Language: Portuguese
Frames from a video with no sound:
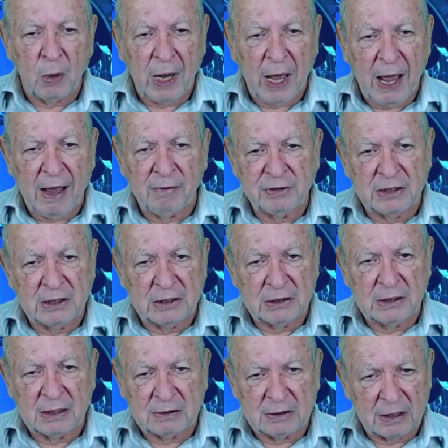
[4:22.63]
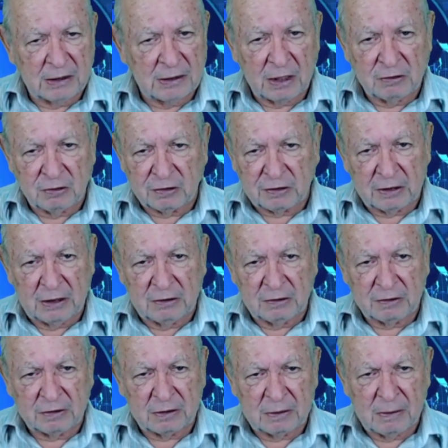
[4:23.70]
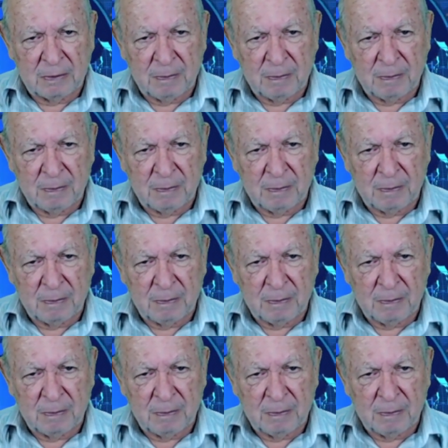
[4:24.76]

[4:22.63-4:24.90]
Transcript: na Avenida 36.